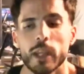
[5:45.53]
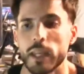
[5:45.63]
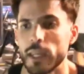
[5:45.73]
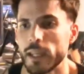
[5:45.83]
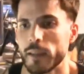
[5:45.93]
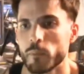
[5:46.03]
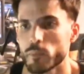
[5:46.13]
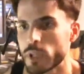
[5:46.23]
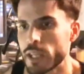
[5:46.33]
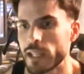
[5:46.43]
eh,
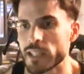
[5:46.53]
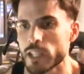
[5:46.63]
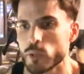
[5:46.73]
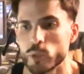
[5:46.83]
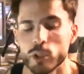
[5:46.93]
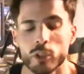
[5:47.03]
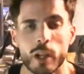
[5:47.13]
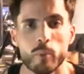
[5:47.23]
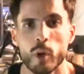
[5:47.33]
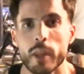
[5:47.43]
en el desayuno,
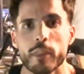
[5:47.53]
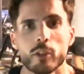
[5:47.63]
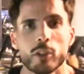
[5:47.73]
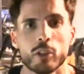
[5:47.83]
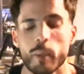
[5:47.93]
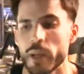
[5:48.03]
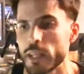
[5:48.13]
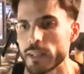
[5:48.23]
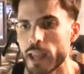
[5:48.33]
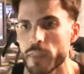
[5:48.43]
almuerzo, la
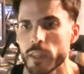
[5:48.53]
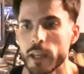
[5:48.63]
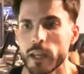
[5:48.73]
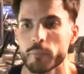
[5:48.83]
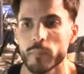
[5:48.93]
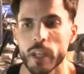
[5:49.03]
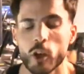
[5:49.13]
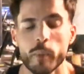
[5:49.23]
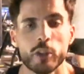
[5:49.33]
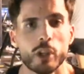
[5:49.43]
merienda, la cena, eh,
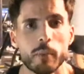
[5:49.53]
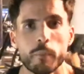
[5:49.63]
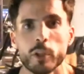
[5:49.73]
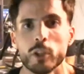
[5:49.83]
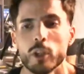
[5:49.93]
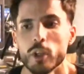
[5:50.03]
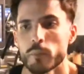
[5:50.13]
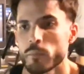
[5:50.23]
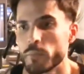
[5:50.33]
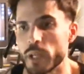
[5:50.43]
comiendo limpio,
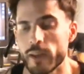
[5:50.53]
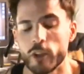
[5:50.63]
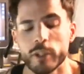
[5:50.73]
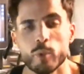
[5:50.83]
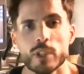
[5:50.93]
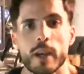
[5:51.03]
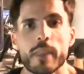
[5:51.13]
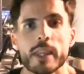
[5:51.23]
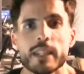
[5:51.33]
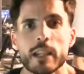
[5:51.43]
privándote muchas
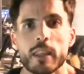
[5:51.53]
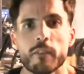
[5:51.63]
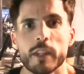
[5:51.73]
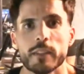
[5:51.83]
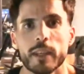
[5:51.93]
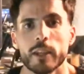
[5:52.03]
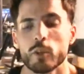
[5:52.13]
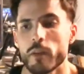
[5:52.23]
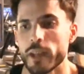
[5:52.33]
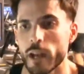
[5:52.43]
veces de salir de fiesta,
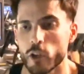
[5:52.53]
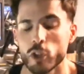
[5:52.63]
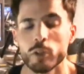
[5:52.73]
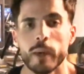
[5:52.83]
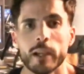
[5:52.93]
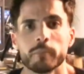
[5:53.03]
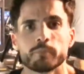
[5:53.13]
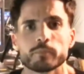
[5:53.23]
no beber alcohol, ¿vale?